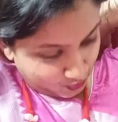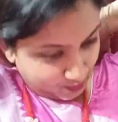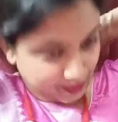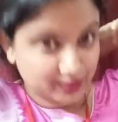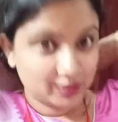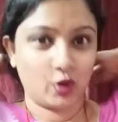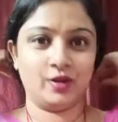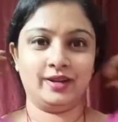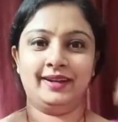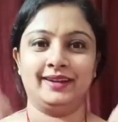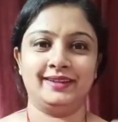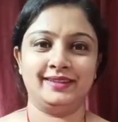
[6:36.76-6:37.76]
স্টক
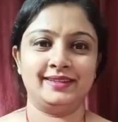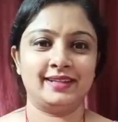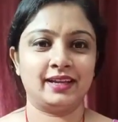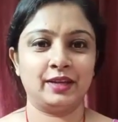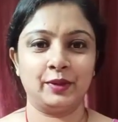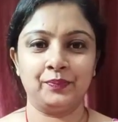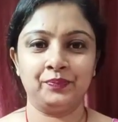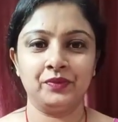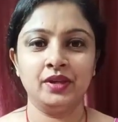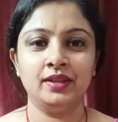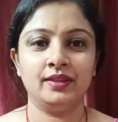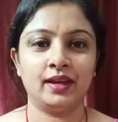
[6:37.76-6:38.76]
ক্লিয়ারেন্স থাকে
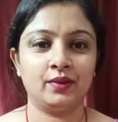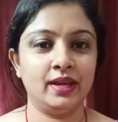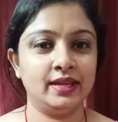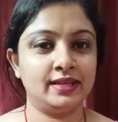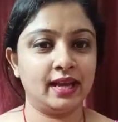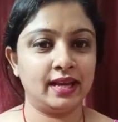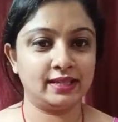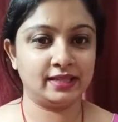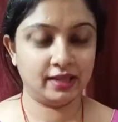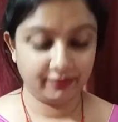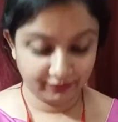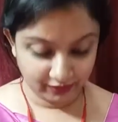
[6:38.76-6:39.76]
দেখো এইটা আজকের
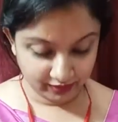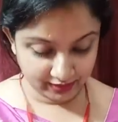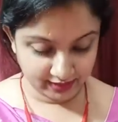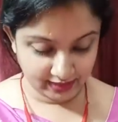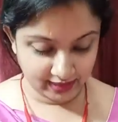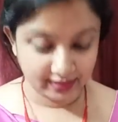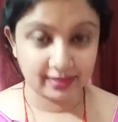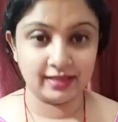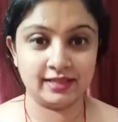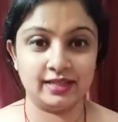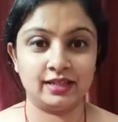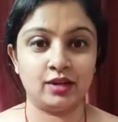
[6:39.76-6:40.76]
ফার্স্ট সেট
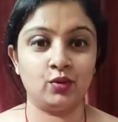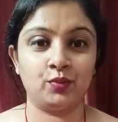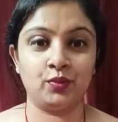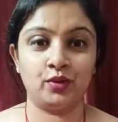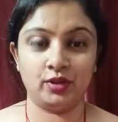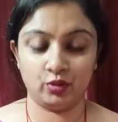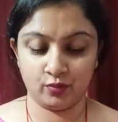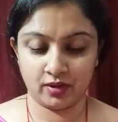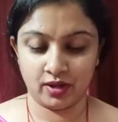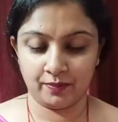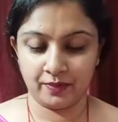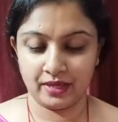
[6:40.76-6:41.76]
যেটার ওপরে তোমরা
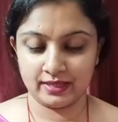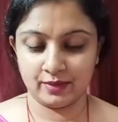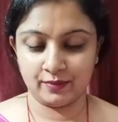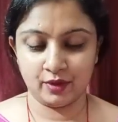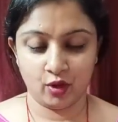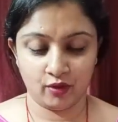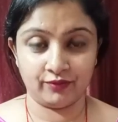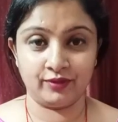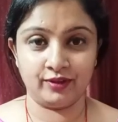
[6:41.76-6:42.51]
পেয়ে যাবে অফার